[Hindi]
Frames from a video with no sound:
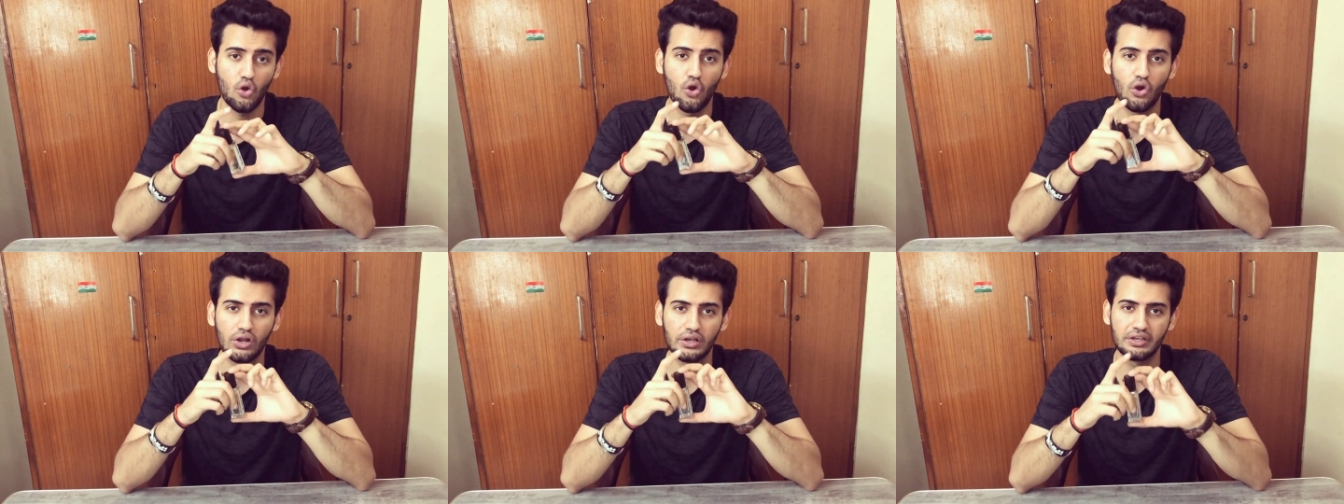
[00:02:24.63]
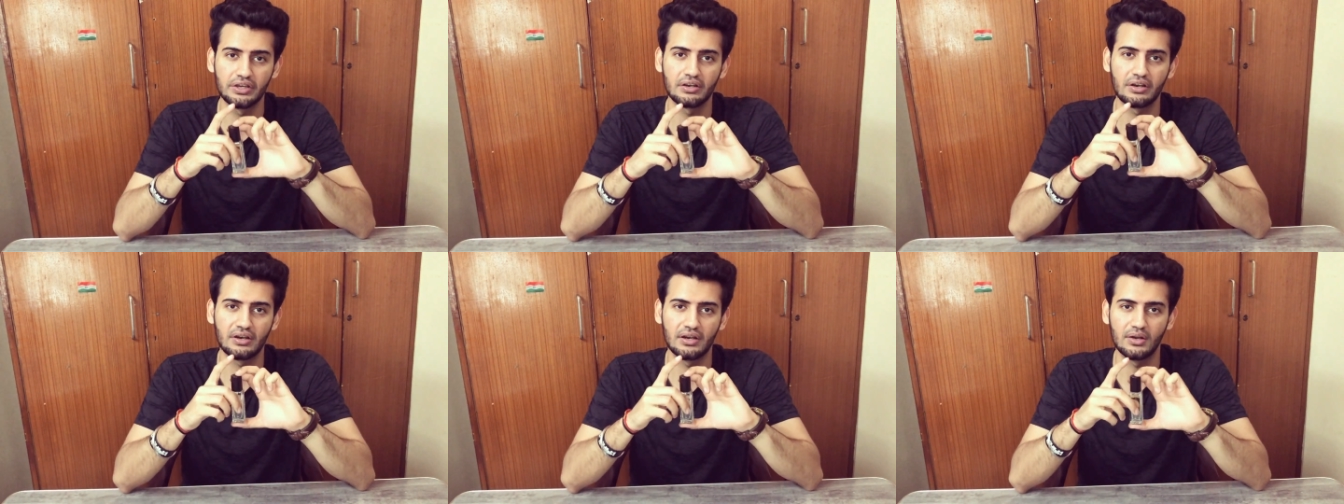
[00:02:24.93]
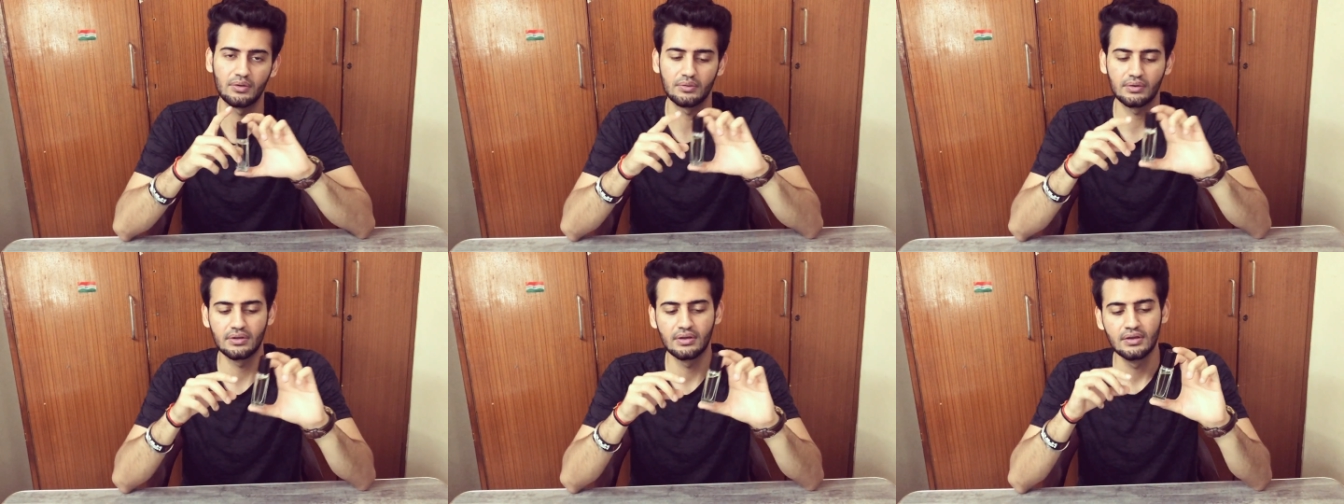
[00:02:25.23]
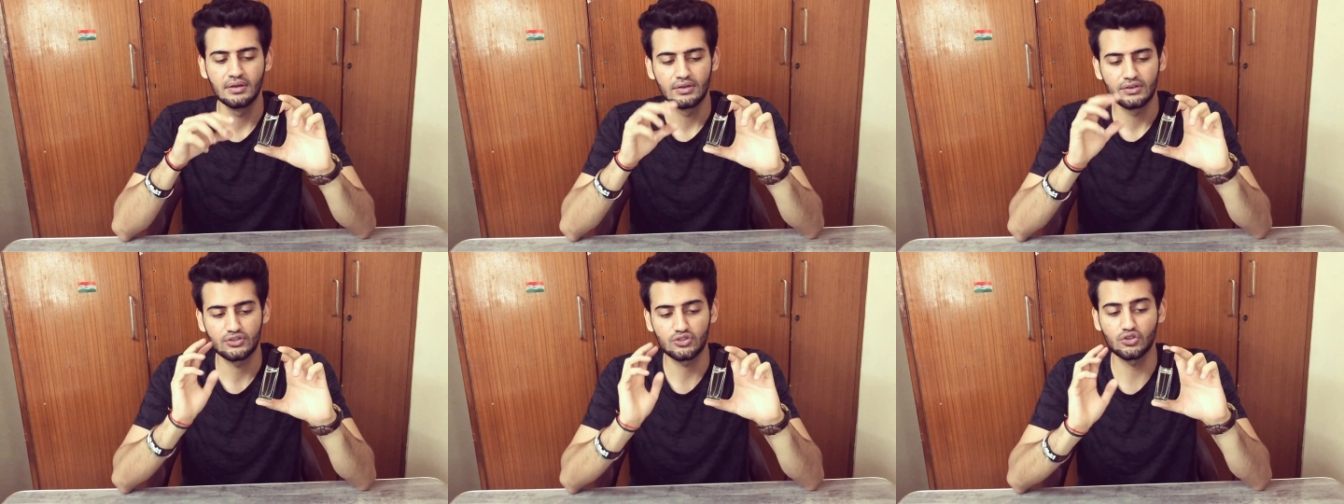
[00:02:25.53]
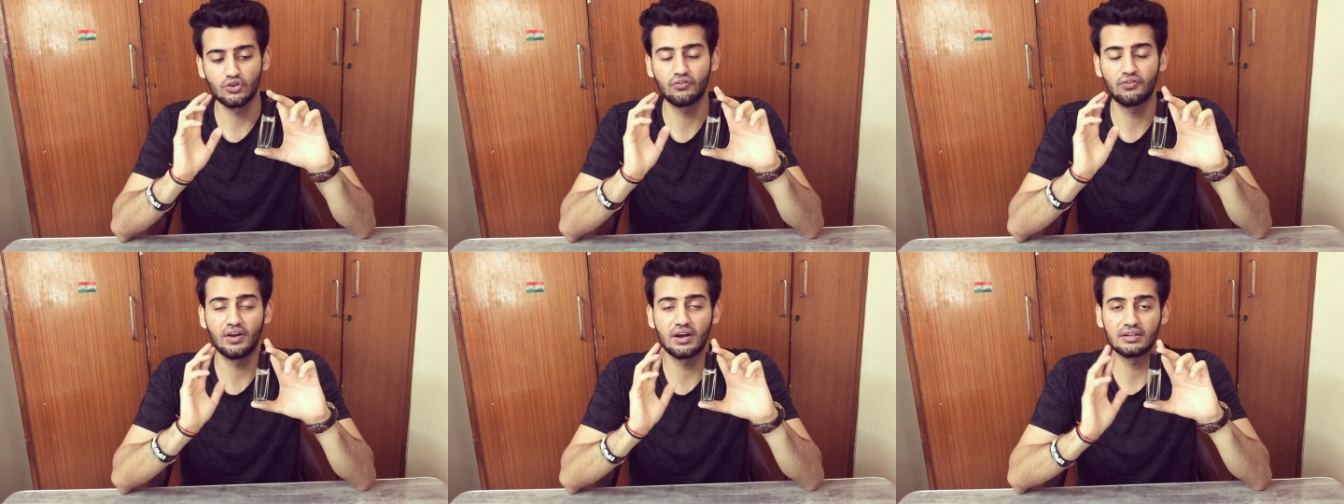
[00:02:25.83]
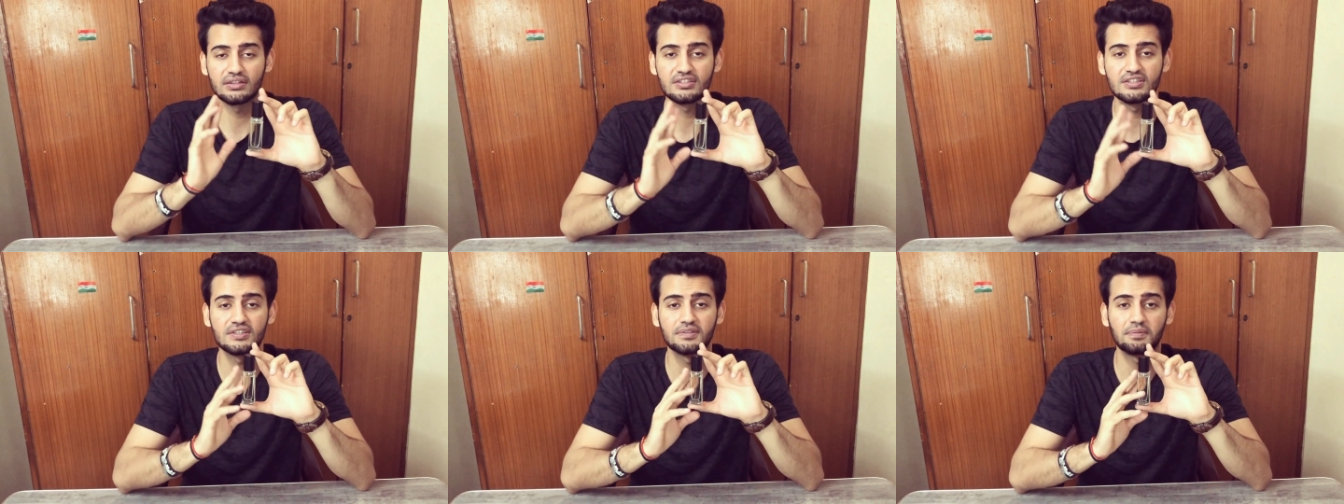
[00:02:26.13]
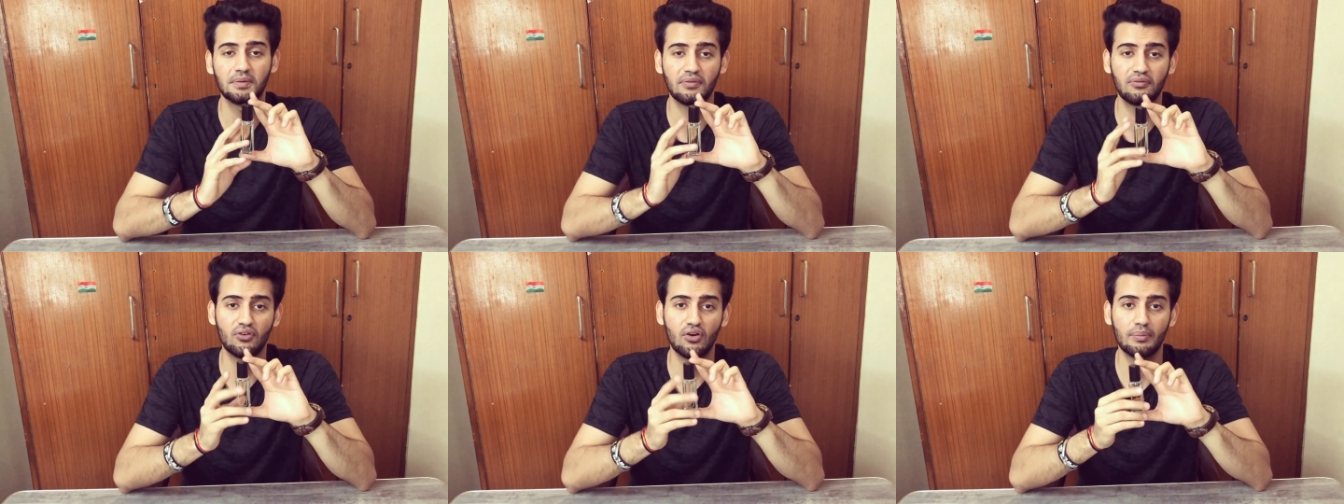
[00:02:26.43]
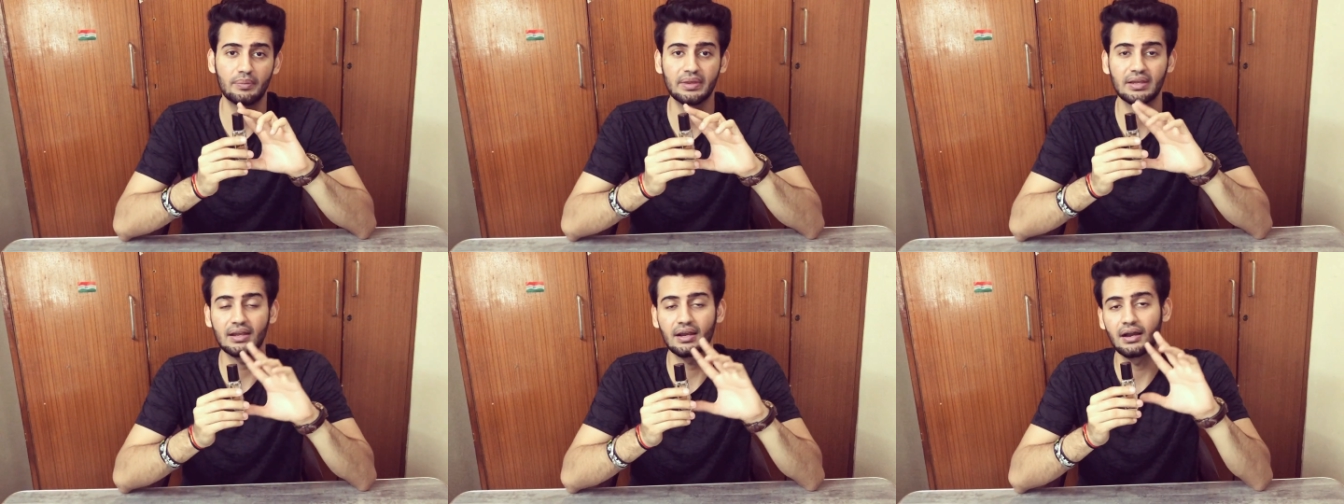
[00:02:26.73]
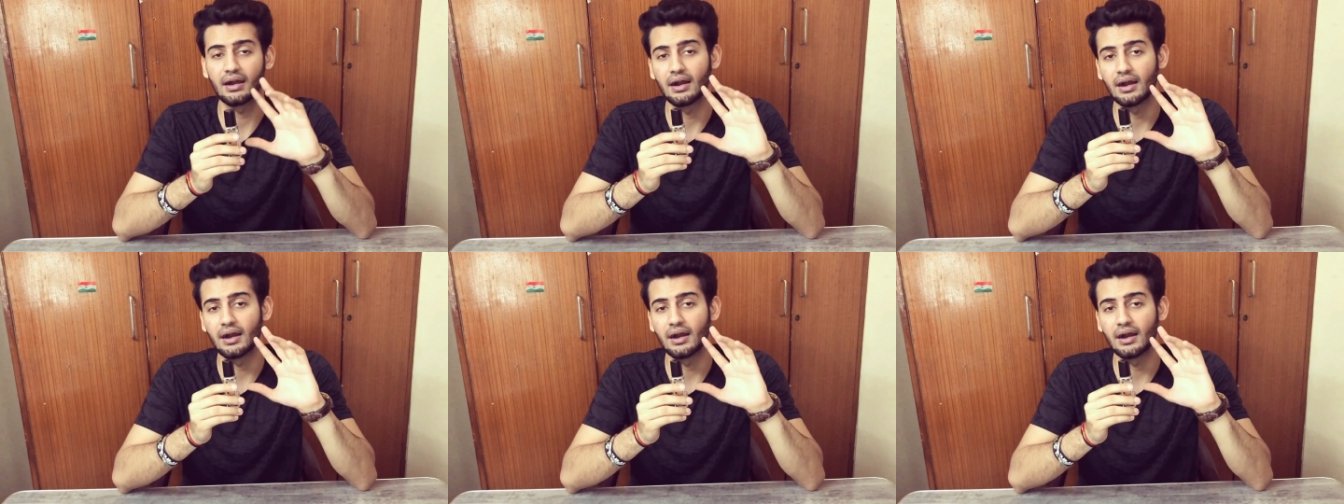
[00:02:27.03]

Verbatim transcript: ऑल ईयर अराउंड सो फार दिस इज परफॉर्मिंग